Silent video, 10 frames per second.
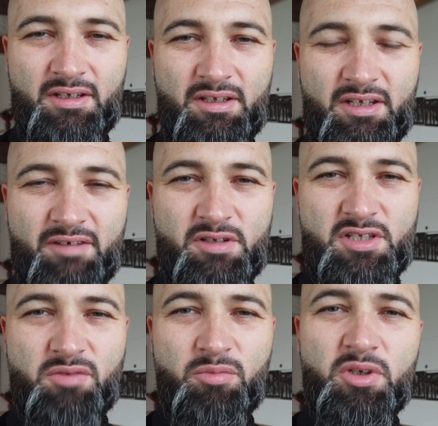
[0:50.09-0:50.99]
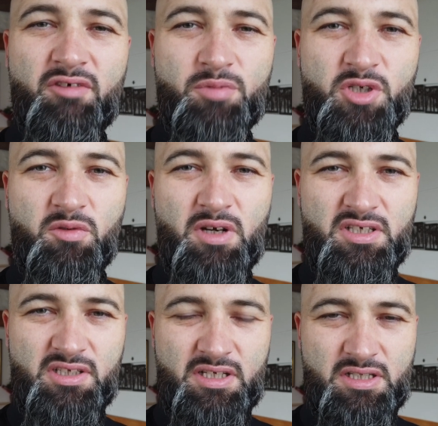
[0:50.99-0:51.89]
nie występuje w
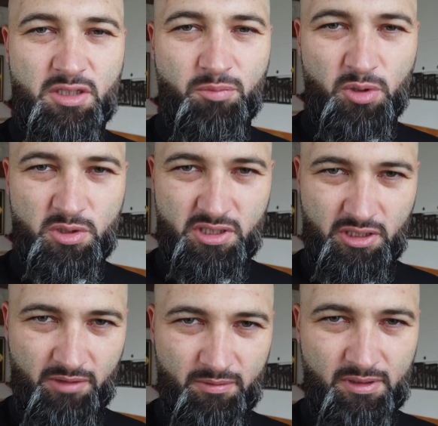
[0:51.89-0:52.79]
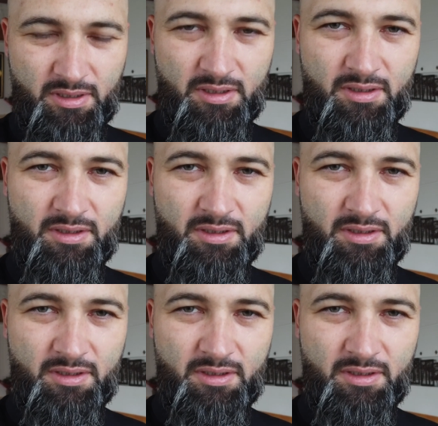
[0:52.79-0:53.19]
przekładzie na język polski.